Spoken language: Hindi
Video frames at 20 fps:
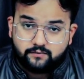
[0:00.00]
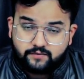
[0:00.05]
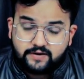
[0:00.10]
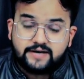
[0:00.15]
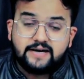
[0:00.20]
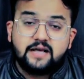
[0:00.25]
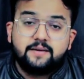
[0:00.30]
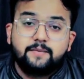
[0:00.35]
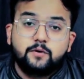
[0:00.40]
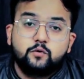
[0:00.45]

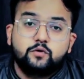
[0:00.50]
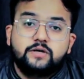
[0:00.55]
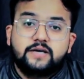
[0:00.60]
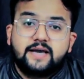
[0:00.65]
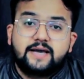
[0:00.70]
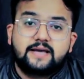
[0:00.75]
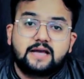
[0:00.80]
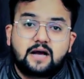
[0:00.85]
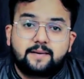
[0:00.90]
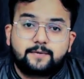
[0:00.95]
वनडे में हुई
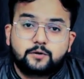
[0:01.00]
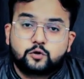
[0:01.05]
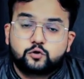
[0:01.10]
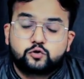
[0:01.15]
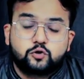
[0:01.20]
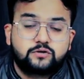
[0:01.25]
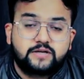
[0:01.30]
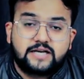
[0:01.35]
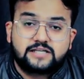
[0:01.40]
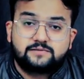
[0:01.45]
है यहाँ पर
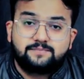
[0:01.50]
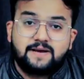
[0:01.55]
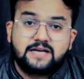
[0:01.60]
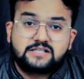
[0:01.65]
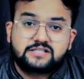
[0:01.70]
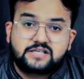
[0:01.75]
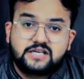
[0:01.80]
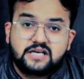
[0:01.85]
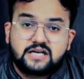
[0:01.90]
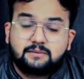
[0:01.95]
दोस्तों टेस्ट
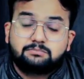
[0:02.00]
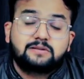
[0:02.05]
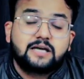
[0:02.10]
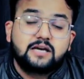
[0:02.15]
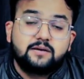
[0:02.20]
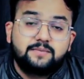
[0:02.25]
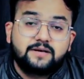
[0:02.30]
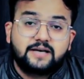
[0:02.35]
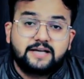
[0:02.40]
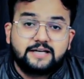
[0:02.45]
मैच की
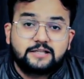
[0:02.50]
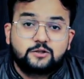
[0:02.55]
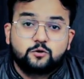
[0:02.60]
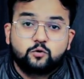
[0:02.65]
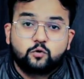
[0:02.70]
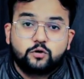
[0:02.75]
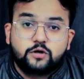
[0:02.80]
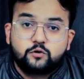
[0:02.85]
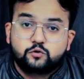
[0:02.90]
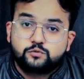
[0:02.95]
कप्तानी भी करी थी
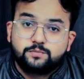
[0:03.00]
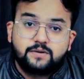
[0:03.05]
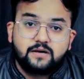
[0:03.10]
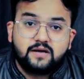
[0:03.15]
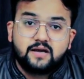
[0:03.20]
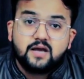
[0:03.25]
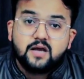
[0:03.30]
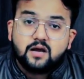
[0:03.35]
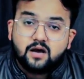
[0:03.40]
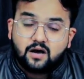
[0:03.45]
उन्होंने
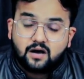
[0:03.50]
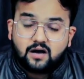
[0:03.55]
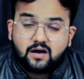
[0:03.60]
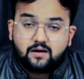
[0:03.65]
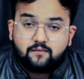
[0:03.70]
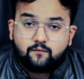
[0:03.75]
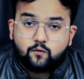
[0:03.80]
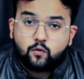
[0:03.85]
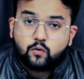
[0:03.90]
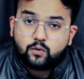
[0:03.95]
उसमें
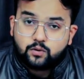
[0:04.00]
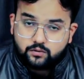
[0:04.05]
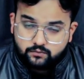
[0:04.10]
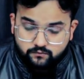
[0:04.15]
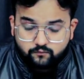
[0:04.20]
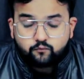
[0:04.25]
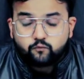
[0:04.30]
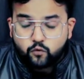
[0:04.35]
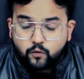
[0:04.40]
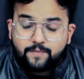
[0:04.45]
आ, वो
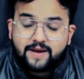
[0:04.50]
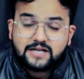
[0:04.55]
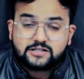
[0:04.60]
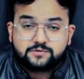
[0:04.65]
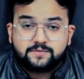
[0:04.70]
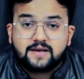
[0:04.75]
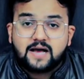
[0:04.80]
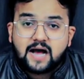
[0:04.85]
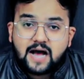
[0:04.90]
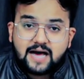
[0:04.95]
वो मैच
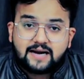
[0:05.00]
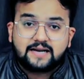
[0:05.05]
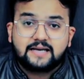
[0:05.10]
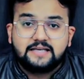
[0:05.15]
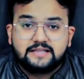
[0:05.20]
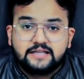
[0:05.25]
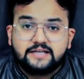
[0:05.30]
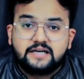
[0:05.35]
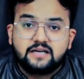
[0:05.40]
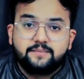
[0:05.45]
भी हार
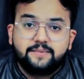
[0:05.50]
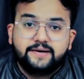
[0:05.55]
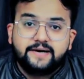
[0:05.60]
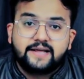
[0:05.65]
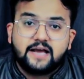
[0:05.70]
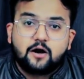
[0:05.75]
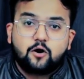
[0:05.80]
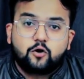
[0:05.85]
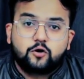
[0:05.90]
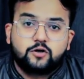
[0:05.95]
गई थी टीम
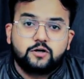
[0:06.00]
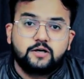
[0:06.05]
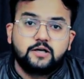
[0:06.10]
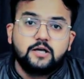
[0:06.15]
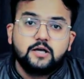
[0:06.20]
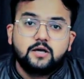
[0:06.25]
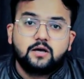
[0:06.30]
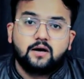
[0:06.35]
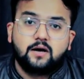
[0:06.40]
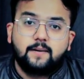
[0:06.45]
इंडिया और
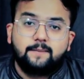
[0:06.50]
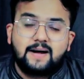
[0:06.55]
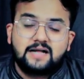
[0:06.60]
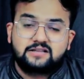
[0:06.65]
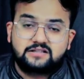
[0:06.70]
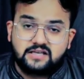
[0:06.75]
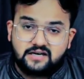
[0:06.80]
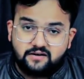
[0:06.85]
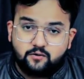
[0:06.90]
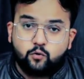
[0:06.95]

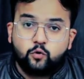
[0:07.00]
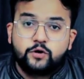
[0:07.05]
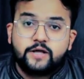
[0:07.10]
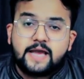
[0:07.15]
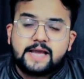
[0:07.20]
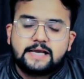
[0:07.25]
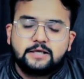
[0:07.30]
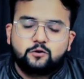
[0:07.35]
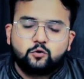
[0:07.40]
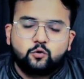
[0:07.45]
बात करें ओडीआई की